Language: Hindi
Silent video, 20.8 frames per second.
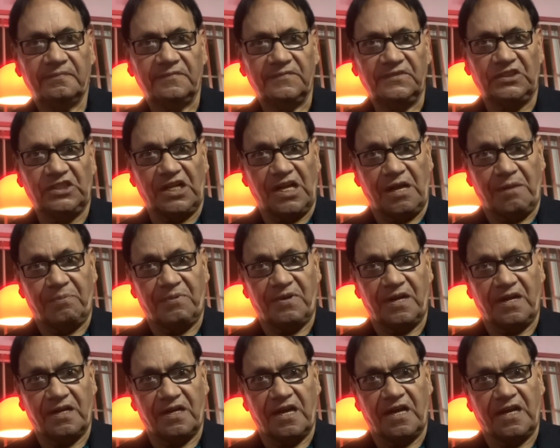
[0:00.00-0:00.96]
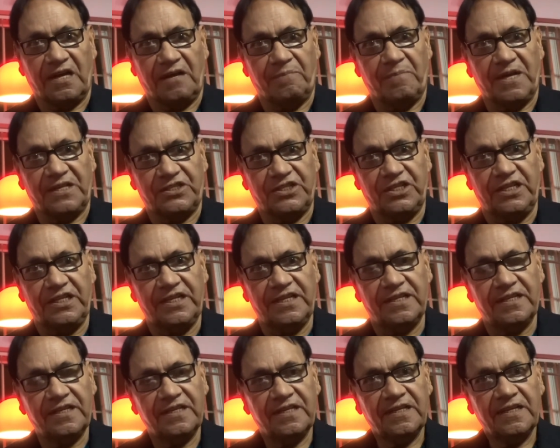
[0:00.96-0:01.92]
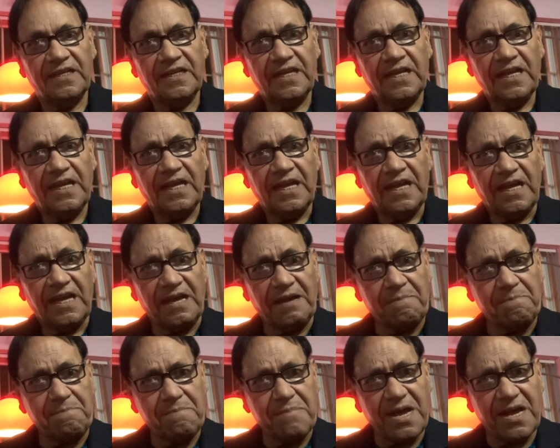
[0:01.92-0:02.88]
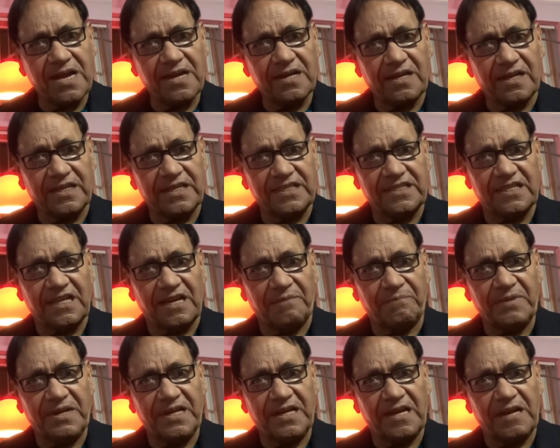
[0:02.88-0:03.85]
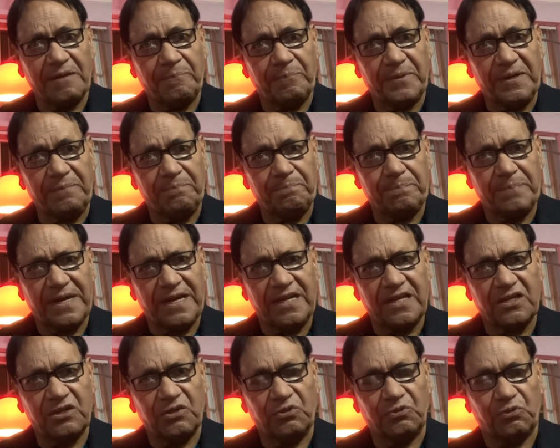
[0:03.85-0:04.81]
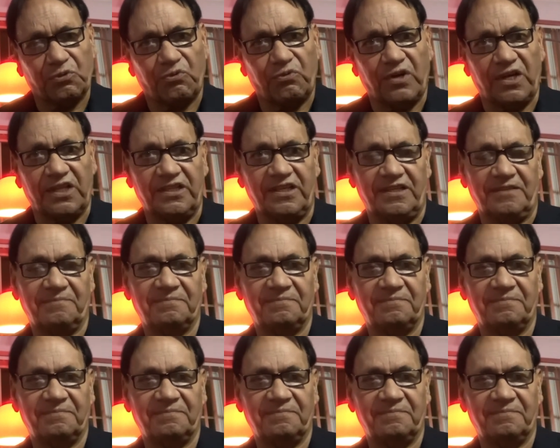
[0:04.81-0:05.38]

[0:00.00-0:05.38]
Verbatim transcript: जनाब खाकान अब्बासी ने अमेरिका के सामने अपनी बेल्ट उतरवा दी